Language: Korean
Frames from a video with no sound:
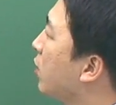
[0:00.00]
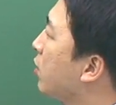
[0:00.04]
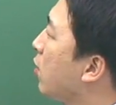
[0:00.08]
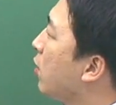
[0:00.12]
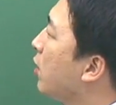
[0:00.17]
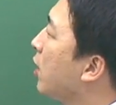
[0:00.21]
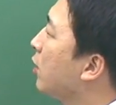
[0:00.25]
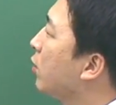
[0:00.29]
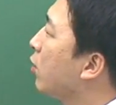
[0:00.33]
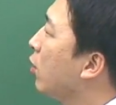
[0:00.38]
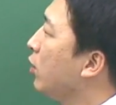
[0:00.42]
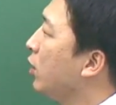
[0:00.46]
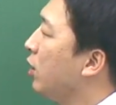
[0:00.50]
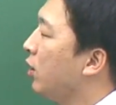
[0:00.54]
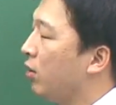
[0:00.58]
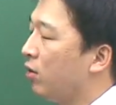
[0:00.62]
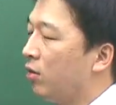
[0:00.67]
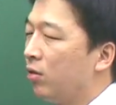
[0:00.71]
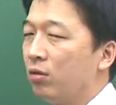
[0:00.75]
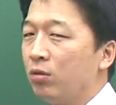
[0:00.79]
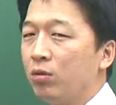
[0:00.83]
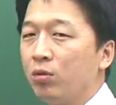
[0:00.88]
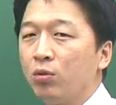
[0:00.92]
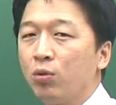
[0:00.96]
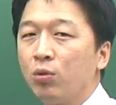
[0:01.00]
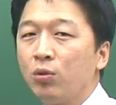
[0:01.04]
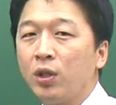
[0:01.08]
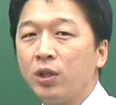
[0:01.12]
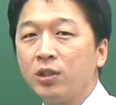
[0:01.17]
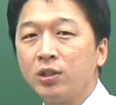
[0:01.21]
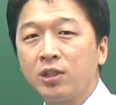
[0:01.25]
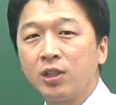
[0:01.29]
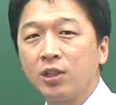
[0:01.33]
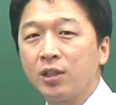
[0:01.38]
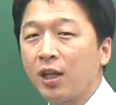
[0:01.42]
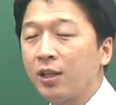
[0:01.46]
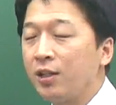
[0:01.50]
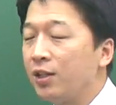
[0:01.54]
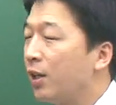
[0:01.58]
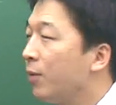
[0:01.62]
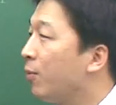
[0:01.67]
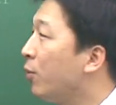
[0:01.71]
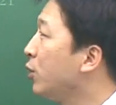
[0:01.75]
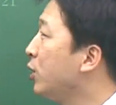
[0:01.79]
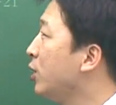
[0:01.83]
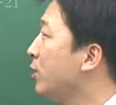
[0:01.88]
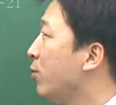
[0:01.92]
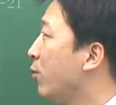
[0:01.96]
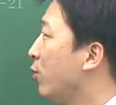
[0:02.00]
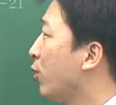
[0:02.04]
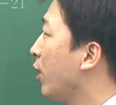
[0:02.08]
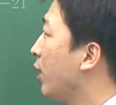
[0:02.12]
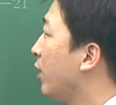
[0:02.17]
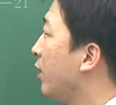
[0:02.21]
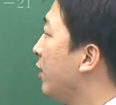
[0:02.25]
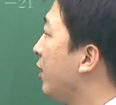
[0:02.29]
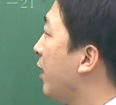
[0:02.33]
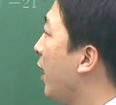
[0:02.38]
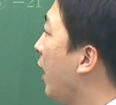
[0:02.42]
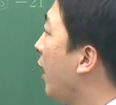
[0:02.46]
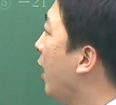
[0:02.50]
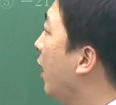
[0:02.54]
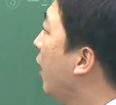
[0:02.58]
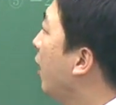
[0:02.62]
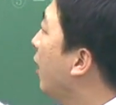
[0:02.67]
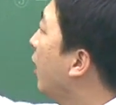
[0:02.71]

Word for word: 써놨더니 도대체 난 이게 뭔지 모르겠는데